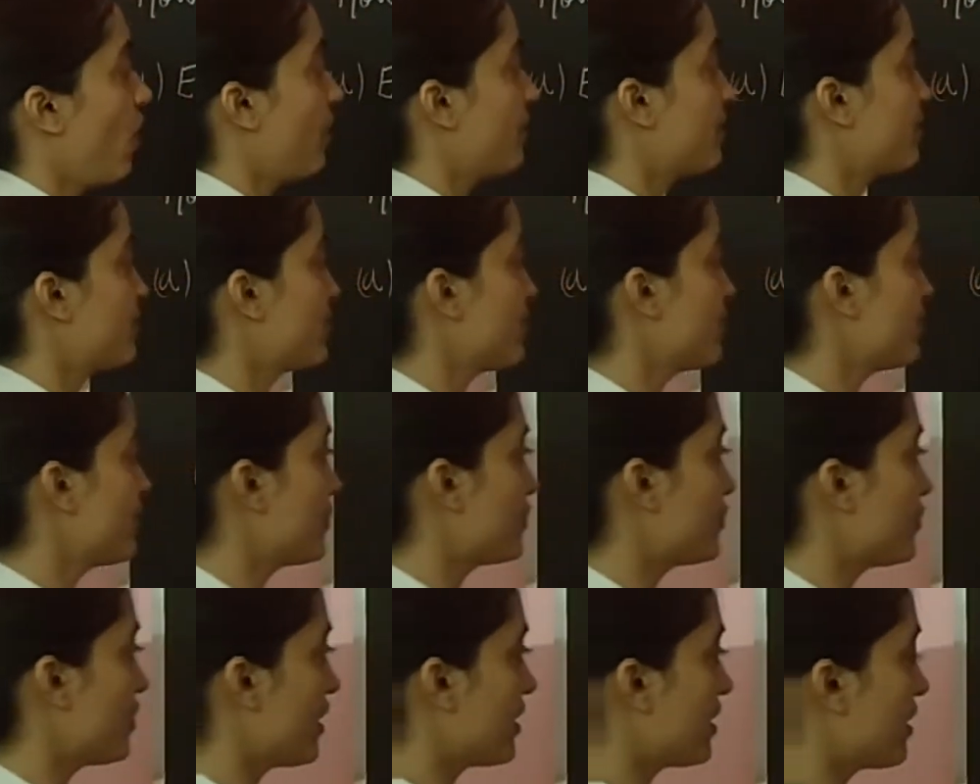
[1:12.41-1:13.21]
ऑप्शन
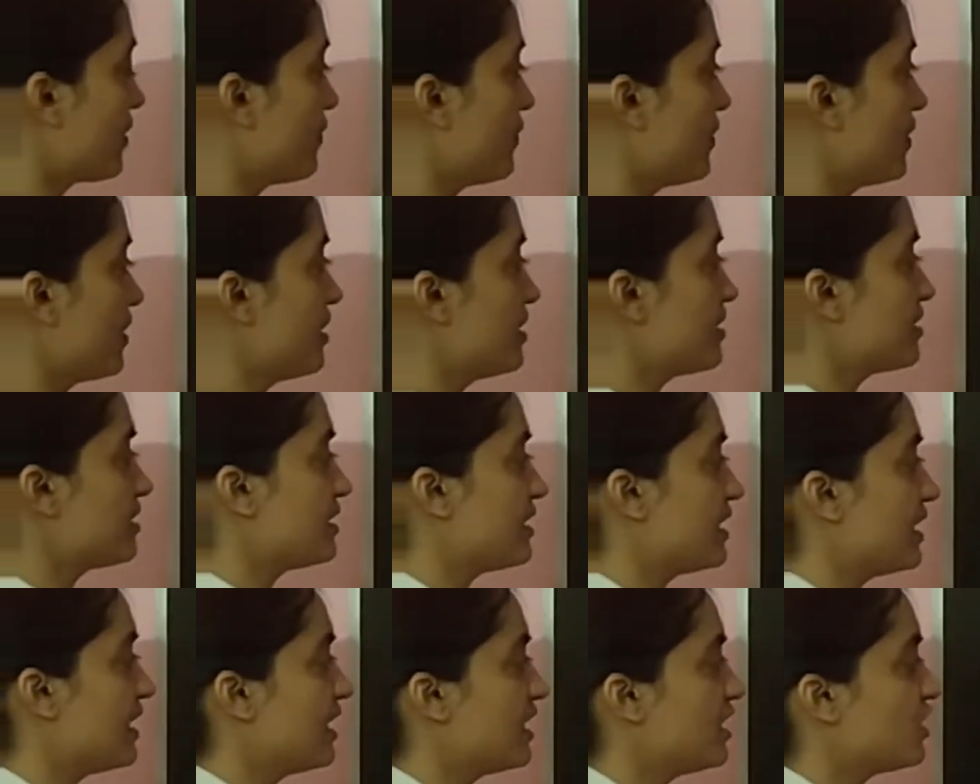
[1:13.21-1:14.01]
विच आर गिवन इज
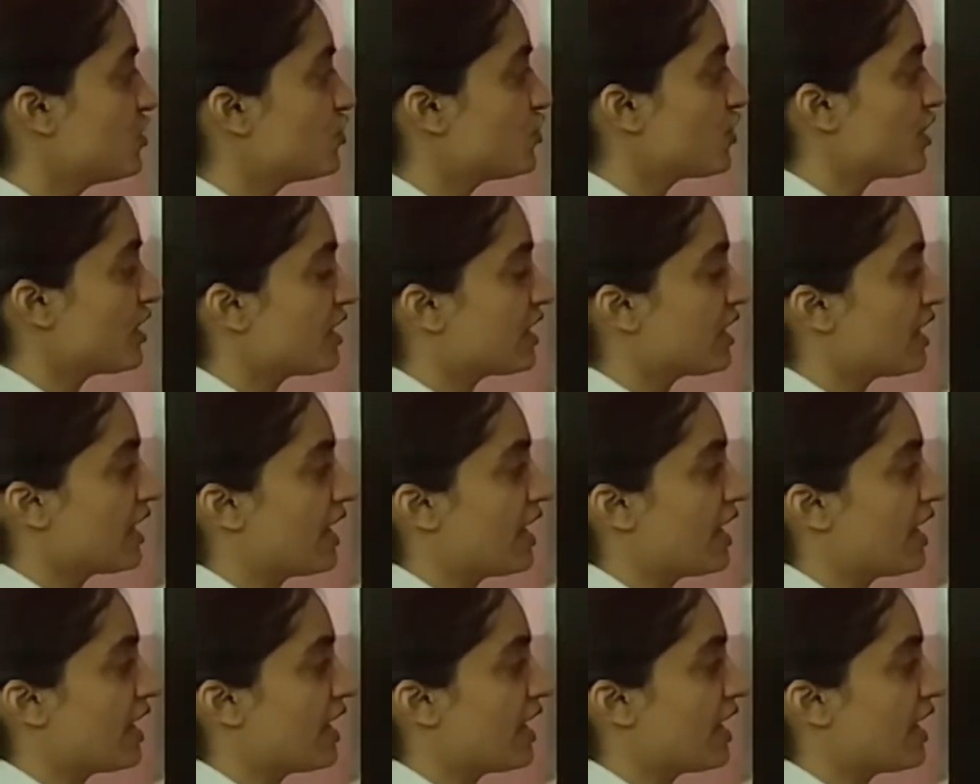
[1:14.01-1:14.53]
ई जे